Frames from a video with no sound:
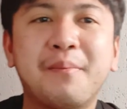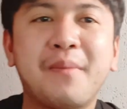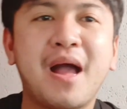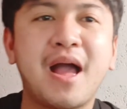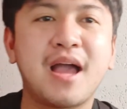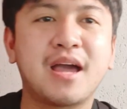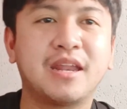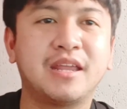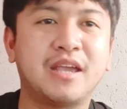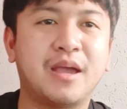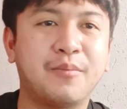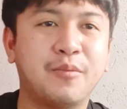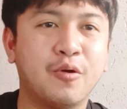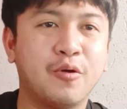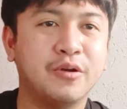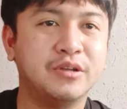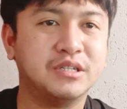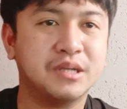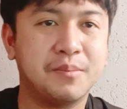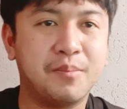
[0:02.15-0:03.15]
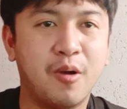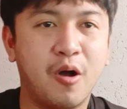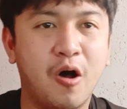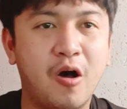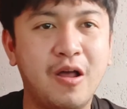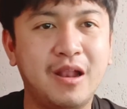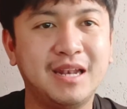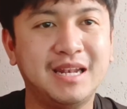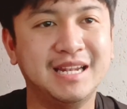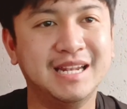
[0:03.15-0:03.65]
มากๆนะครับ โดยเฉ
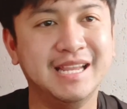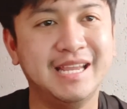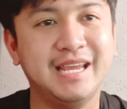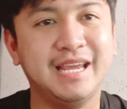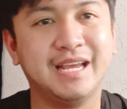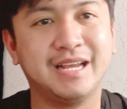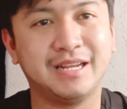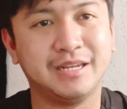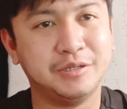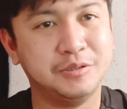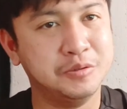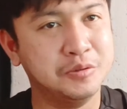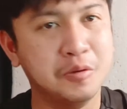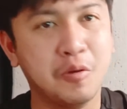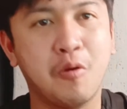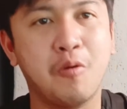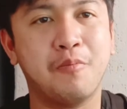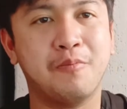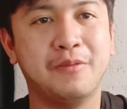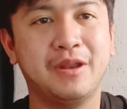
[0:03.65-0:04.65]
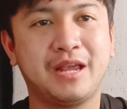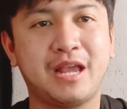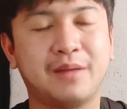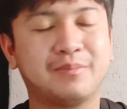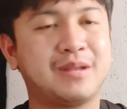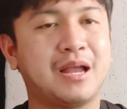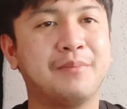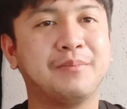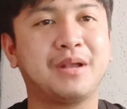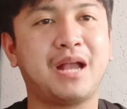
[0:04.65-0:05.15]
พาะลีกยุโรปนะครับ
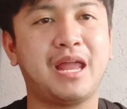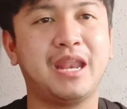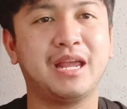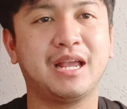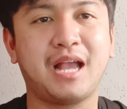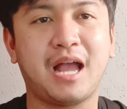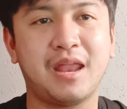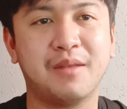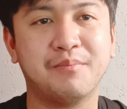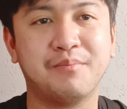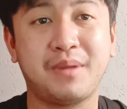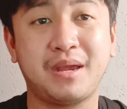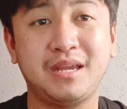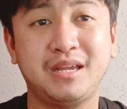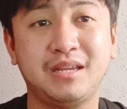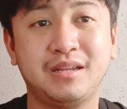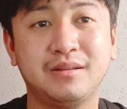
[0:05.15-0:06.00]
ทำการแข่งขันไป